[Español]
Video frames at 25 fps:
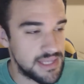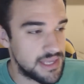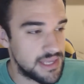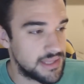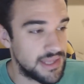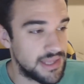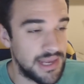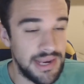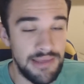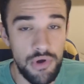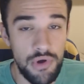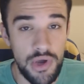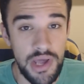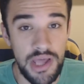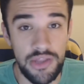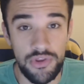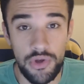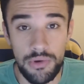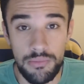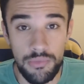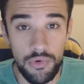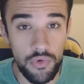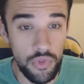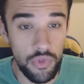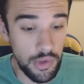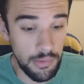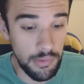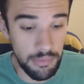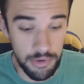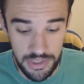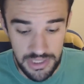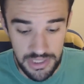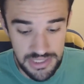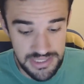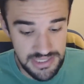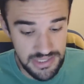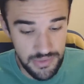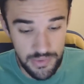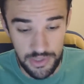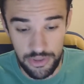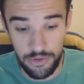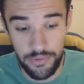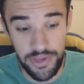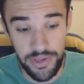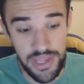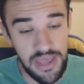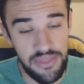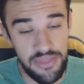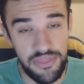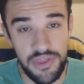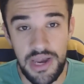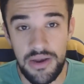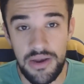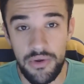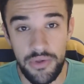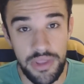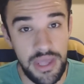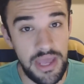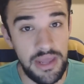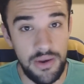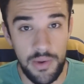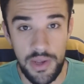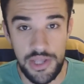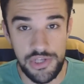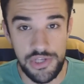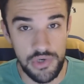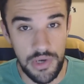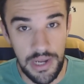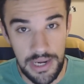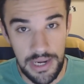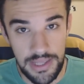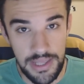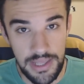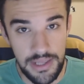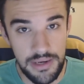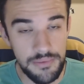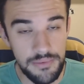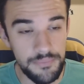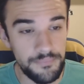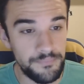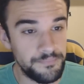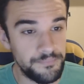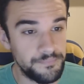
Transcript: de esta en la boca de todo el mundo porque cuando vayas a hacer algo ya lo ha hecho alguien.